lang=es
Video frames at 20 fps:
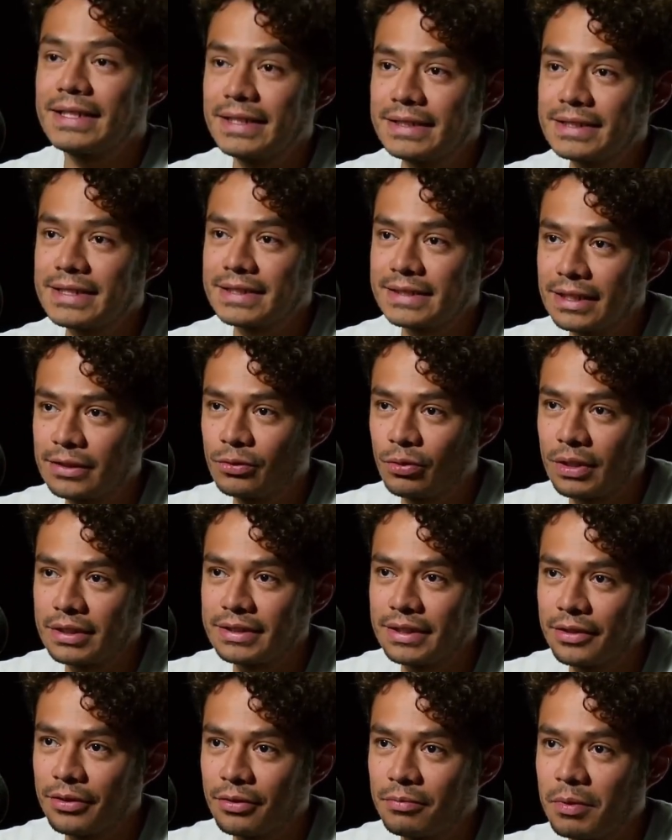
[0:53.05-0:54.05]
esas
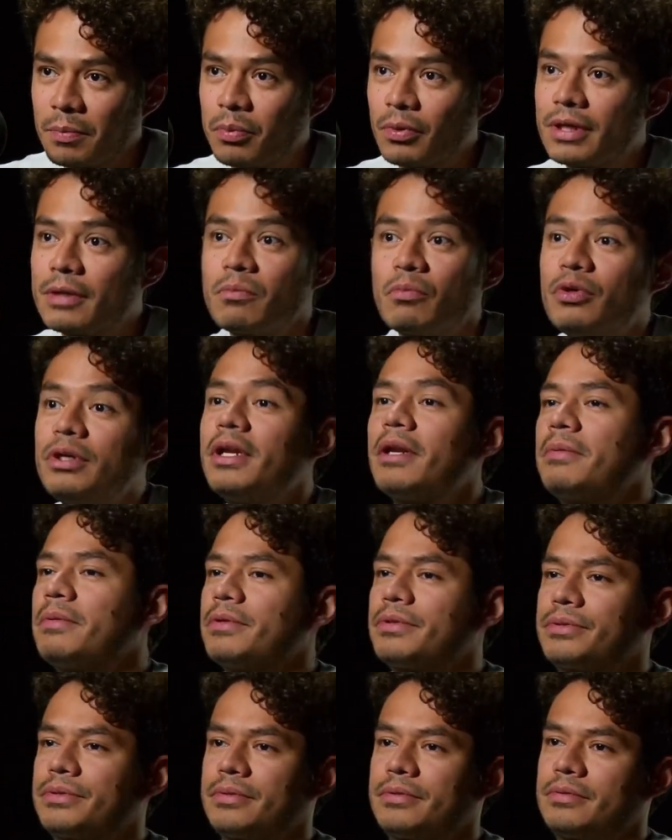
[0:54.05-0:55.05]
lecturas de guión me ponen muy
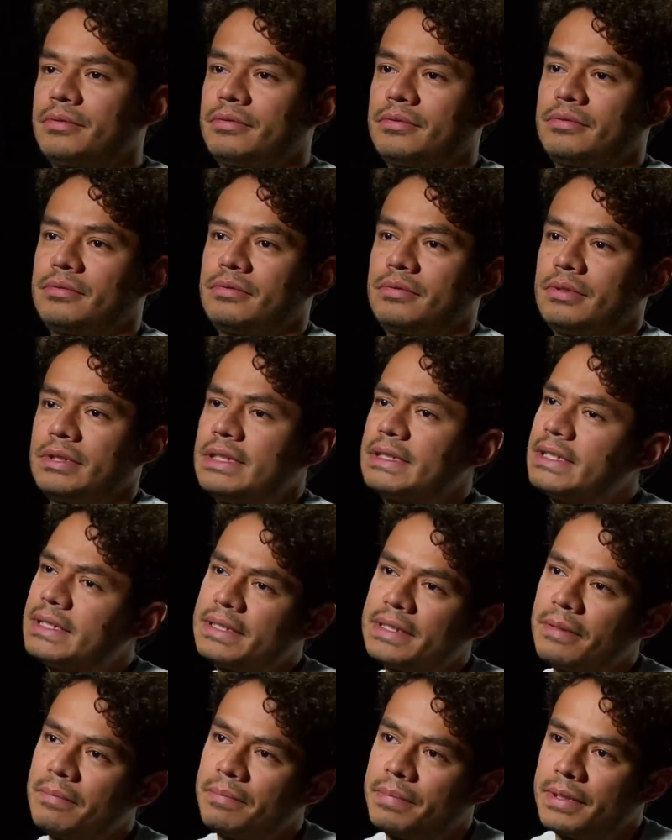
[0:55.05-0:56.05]
nervioso, desde
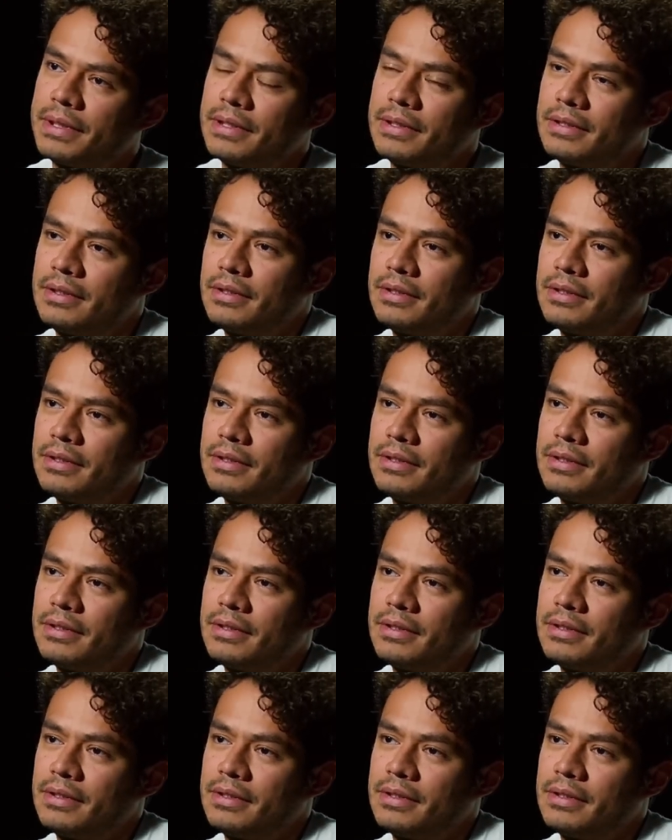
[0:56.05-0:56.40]
siempre.